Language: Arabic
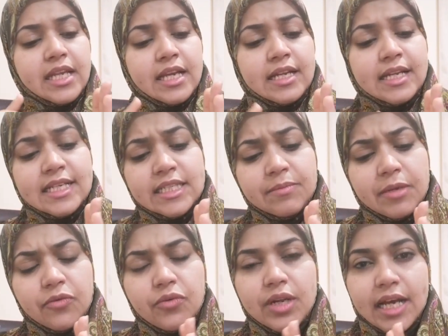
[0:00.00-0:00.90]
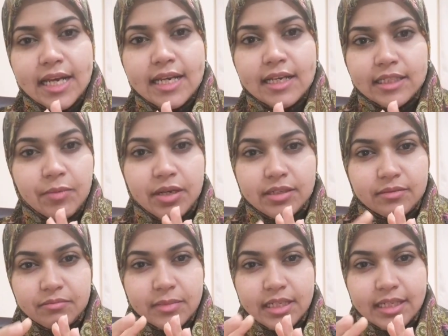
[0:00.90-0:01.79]
لازم اول حاجه طبعا
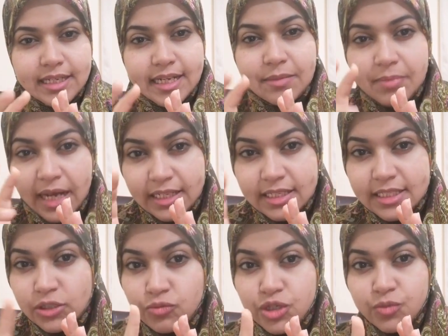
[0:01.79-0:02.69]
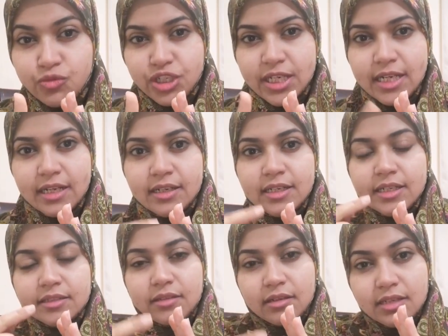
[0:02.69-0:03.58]
العناد بحد ذاته مش مشكله
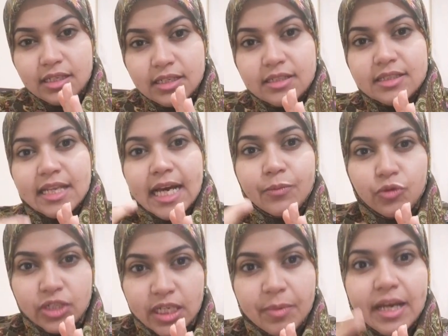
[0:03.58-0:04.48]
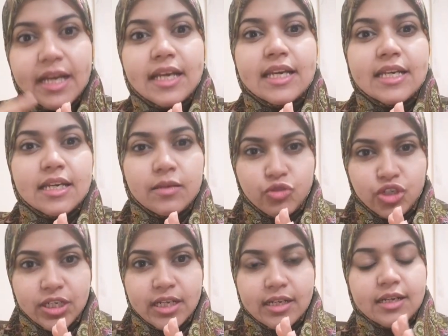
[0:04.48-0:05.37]
طريقه تعاملنا معاه هي
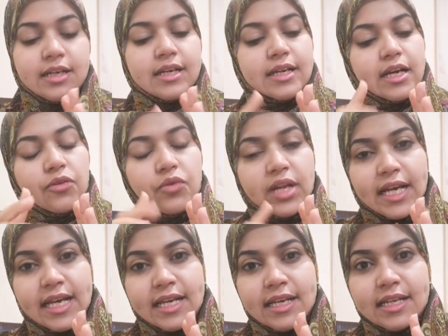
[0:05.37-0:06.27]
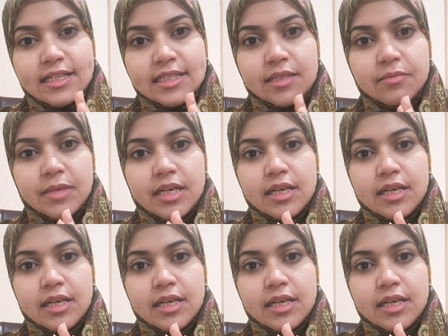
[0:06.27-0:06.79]
المشكله اول حاجه لازم